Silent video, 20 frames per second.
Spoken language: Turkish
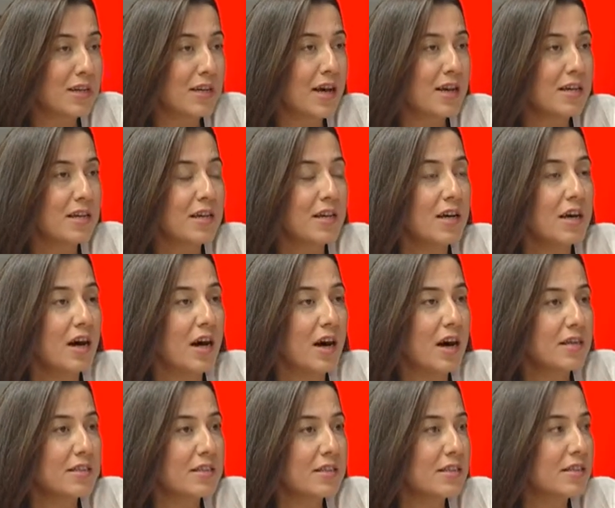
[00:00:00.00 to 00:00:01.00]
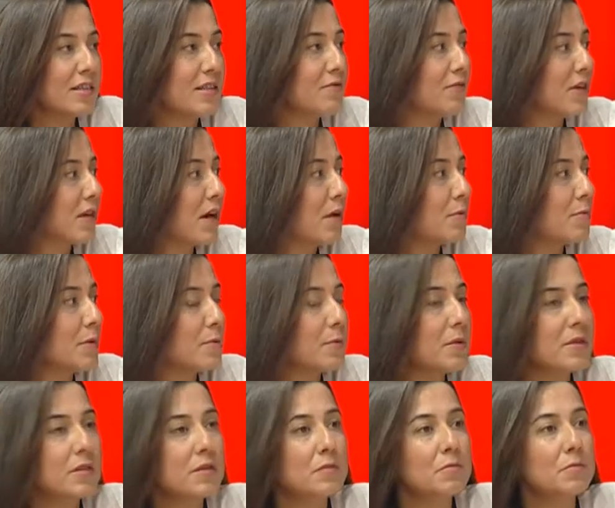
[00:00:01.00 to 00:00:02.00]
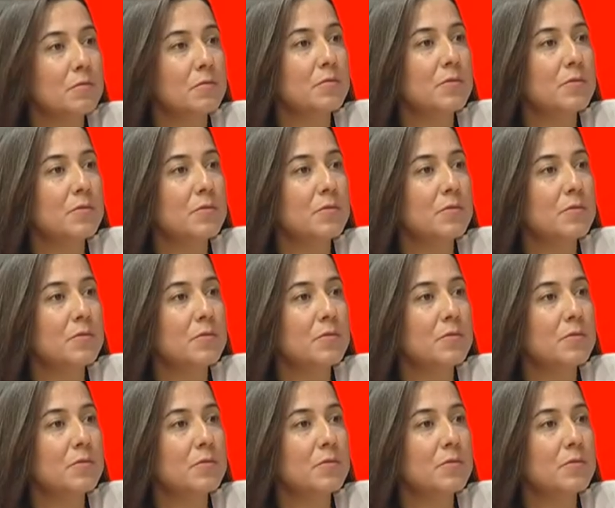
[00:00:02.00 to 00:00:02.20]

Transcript: Yani annenin veya babanın